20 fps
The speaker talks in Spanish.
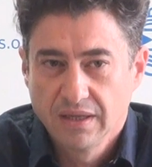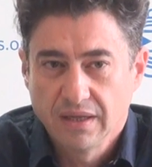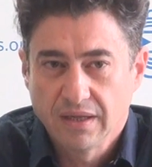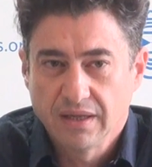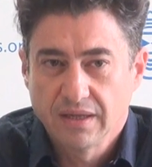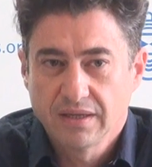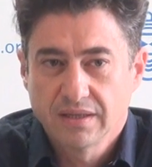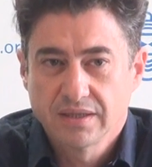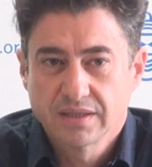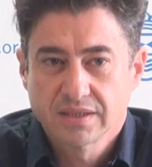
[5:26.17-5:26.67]

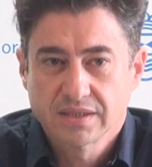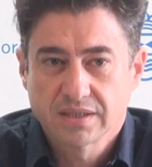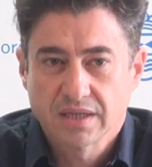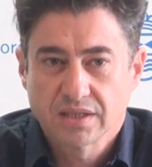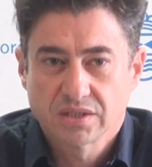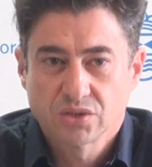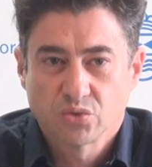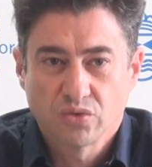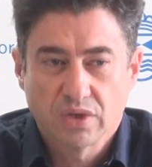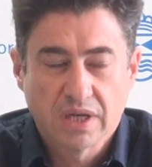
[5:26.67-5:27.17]
es
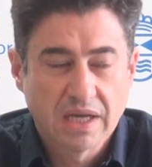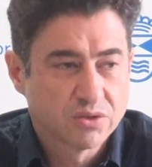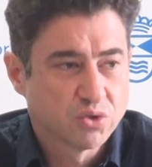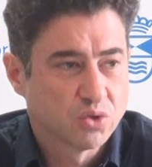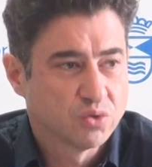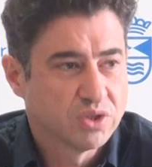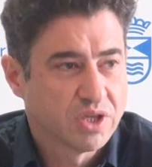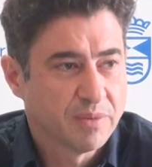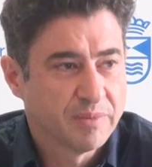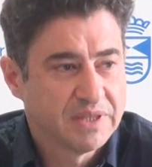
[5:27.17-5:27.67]

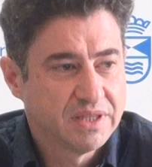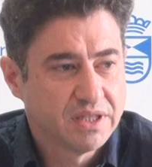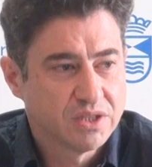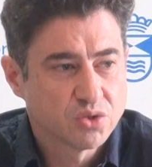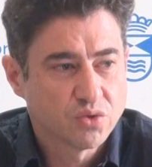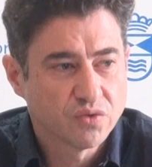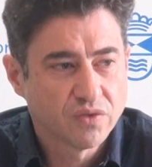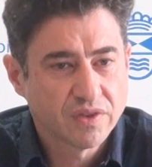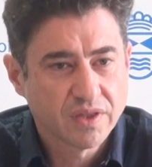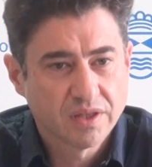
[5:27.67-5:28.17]
absolutamente
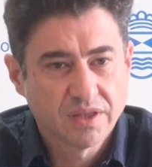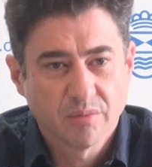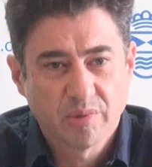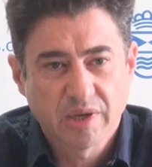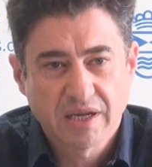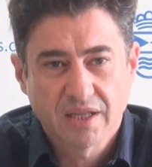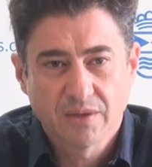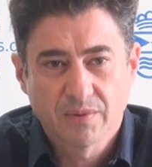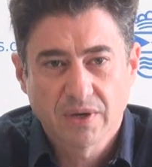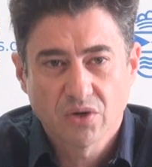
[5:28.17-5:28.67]
insuficiente
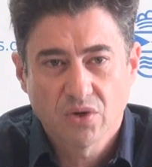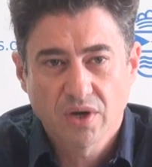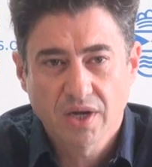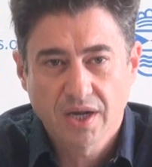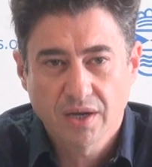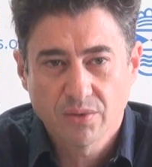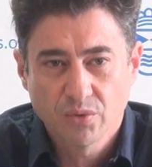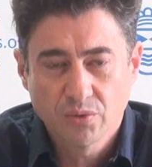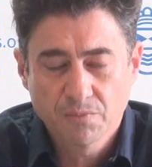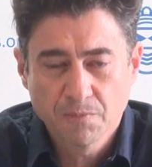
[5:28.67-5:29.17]
para llevarlo a
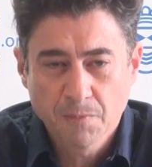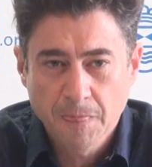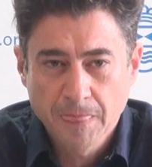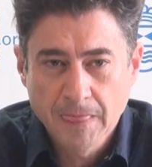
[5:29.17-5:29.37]
cabo.